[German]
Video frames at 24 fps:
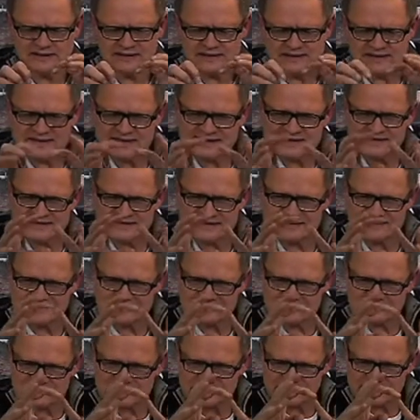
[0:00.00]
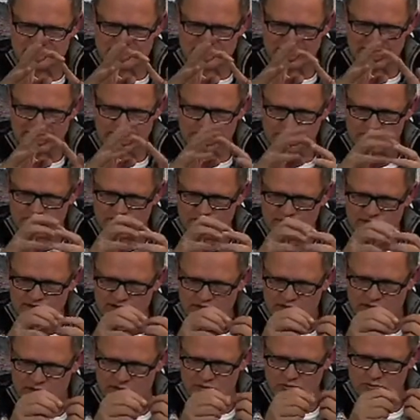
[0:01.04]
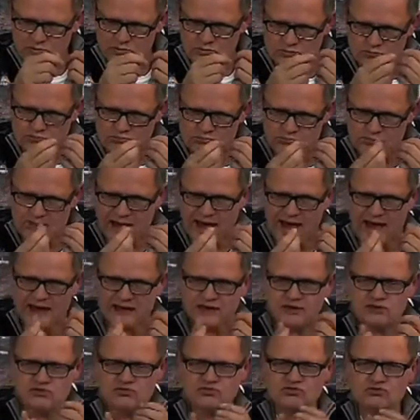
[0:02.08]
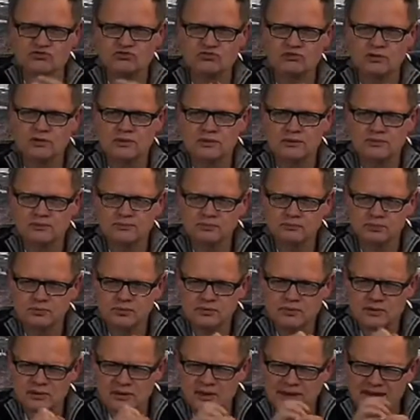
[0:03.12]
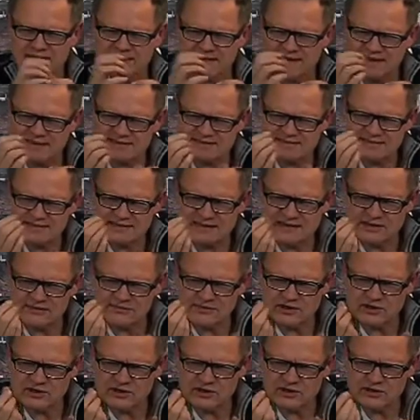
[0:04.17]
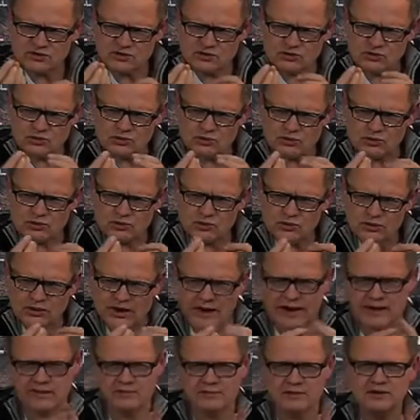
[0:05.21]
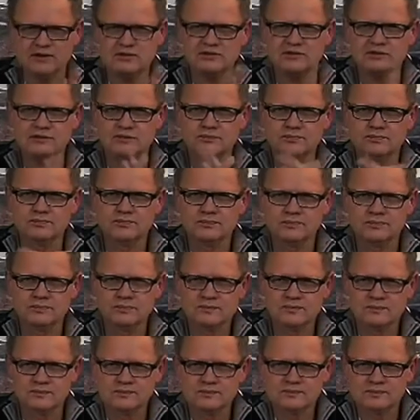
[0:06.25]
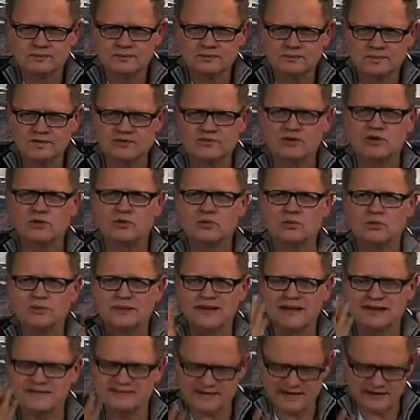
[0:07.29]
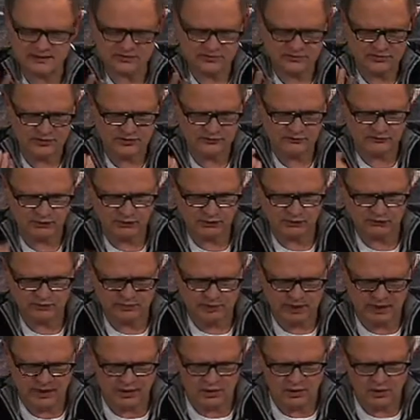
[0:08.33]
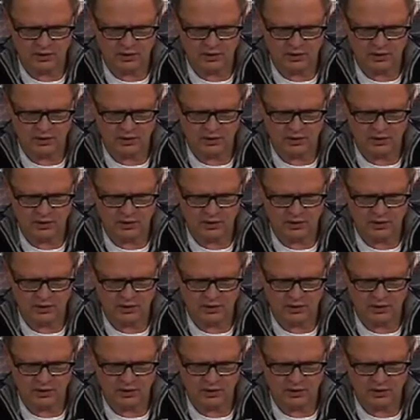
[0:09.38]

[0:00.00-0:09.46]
Es ist ein bisschen magisch, ein ganz klein wenig unheimlich. Es geht um ganz, ganz viel Fußball